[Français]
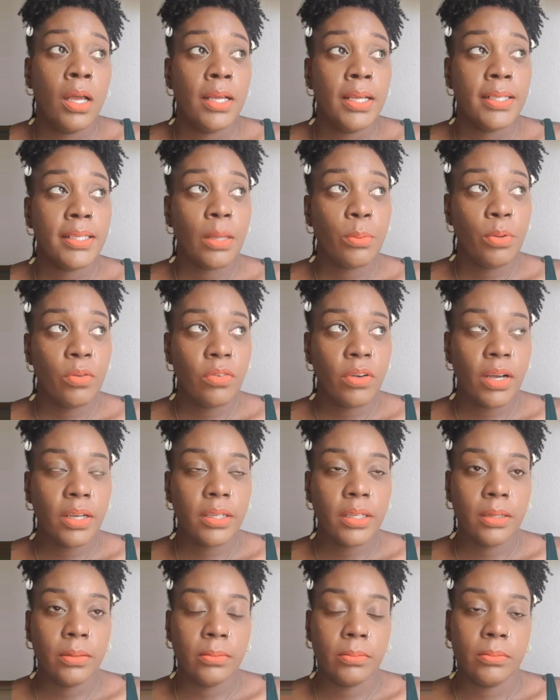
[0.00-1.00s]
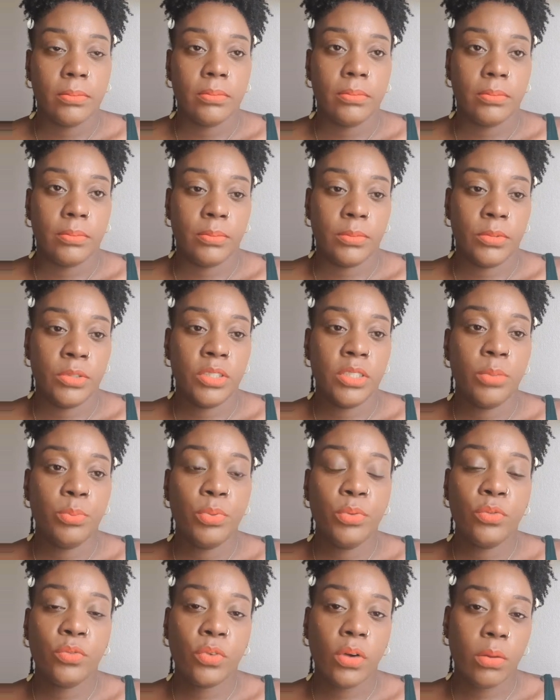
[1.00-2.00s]
ça peut varier. J'ai
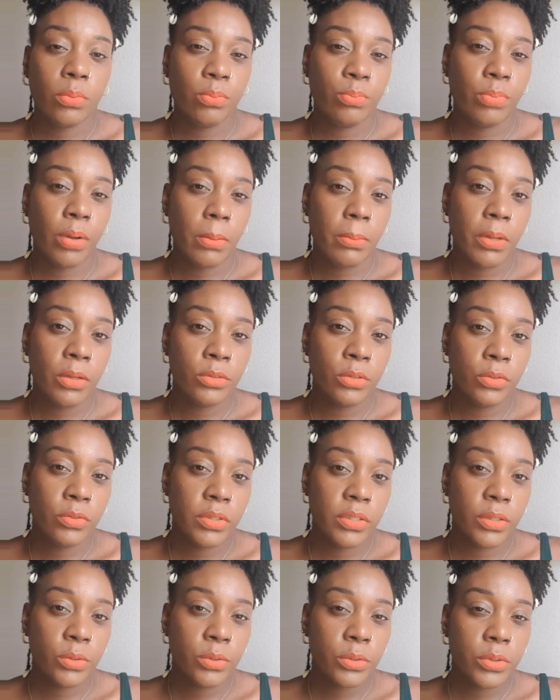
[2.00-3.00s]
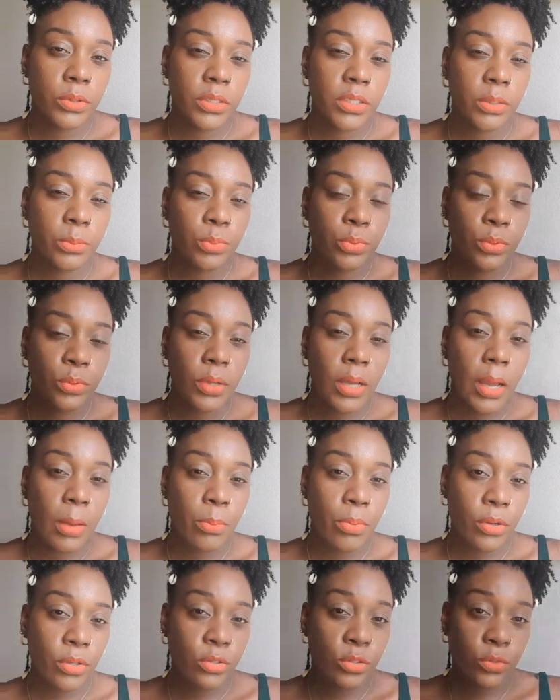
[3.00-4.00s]
pu voir pas mal de vidéos, j'ai pu
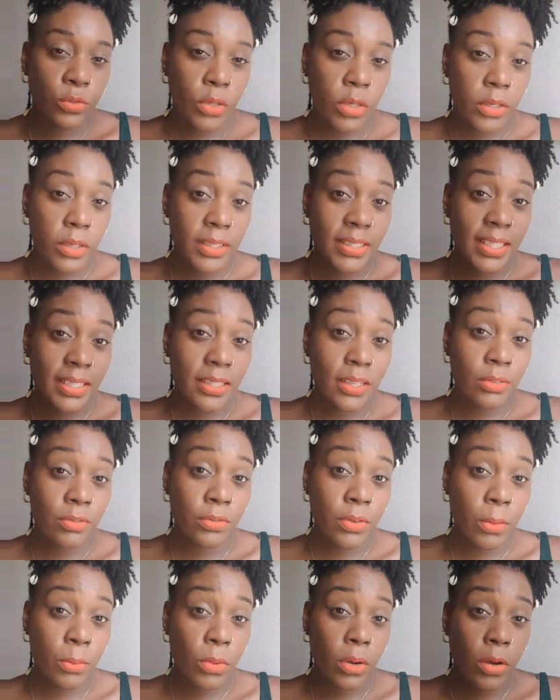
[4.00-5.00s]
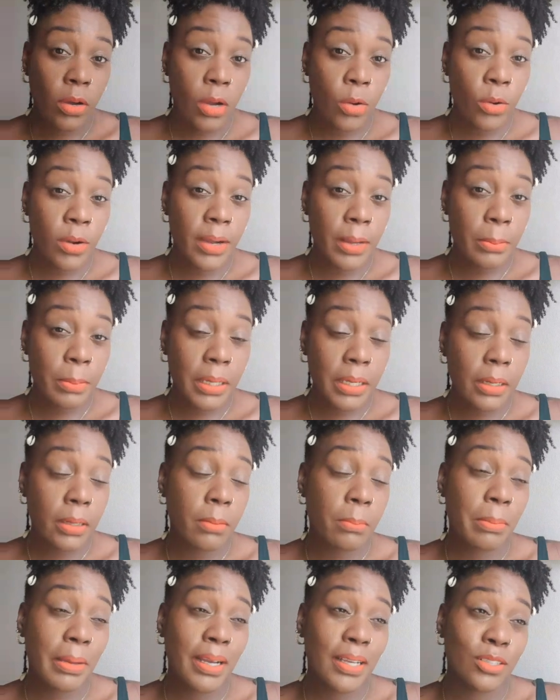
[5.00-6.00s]
apercevoir que certaines femmes auraient pris
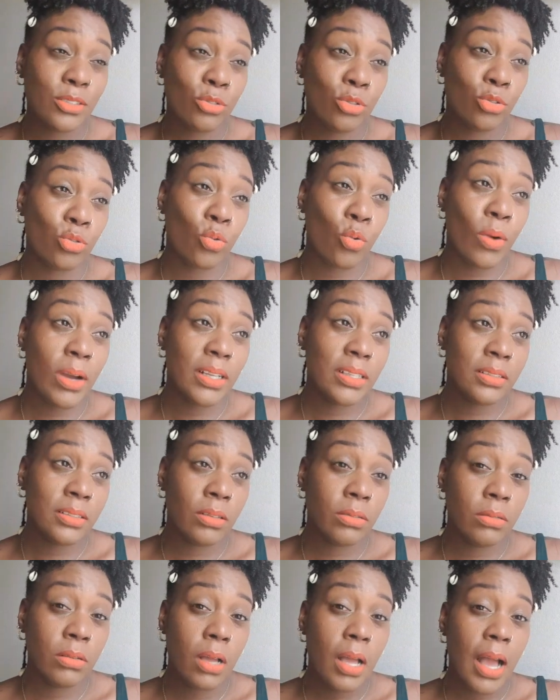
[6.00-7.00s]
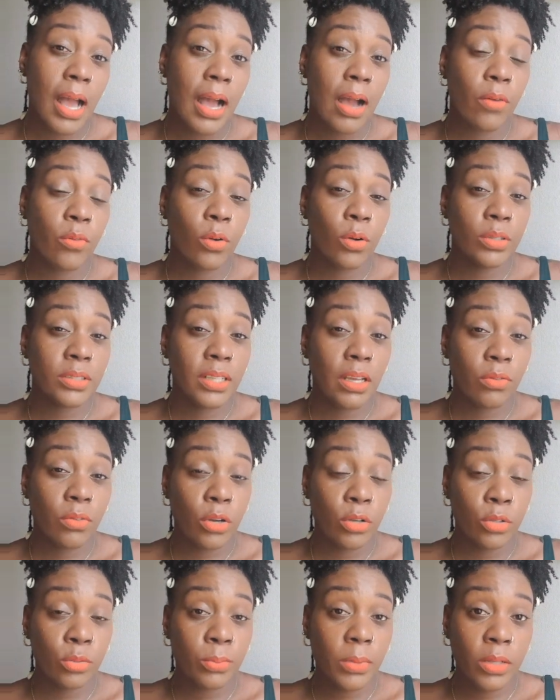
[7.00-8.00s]
presque trois ans avant
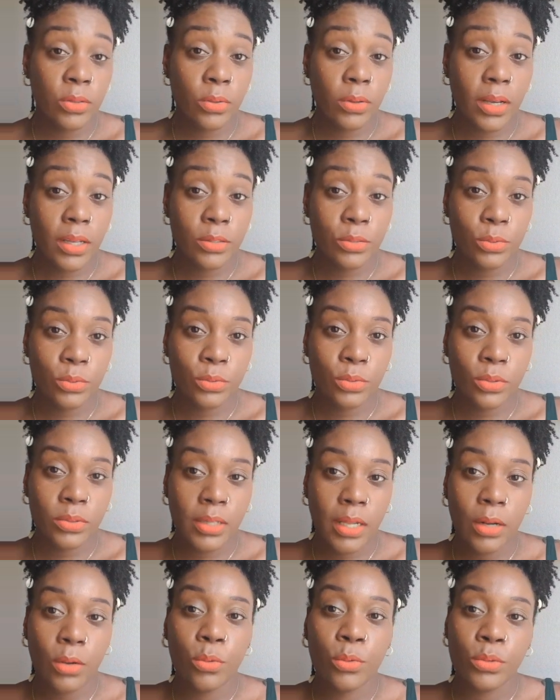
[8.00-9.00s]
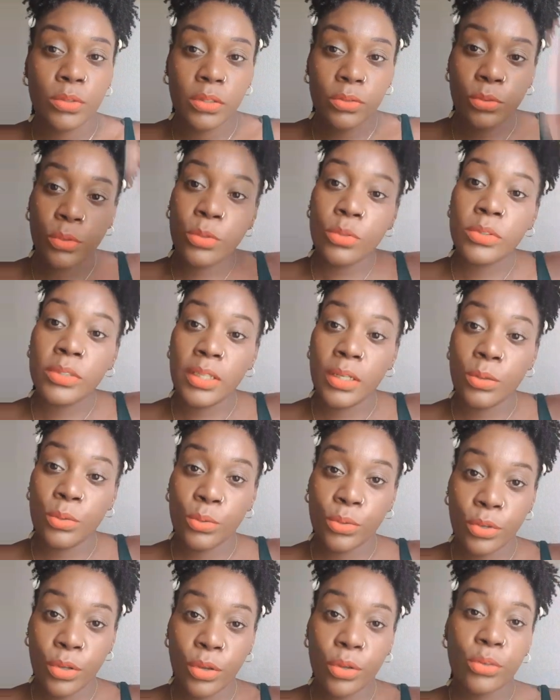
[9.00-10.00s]
d'avoir une maturation totale au niveau des
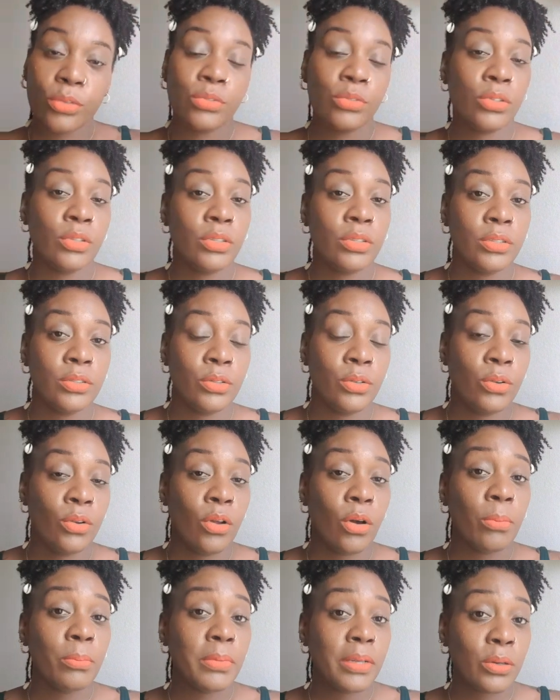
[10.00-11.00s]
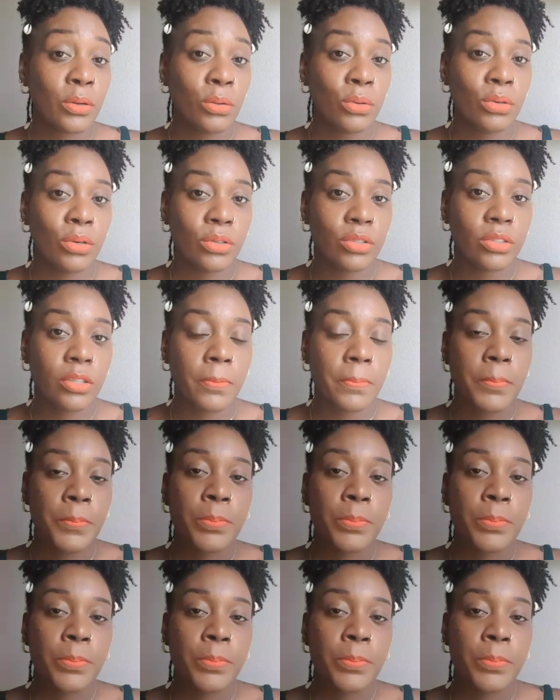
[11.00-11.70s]
longueurs de, de leur microlox.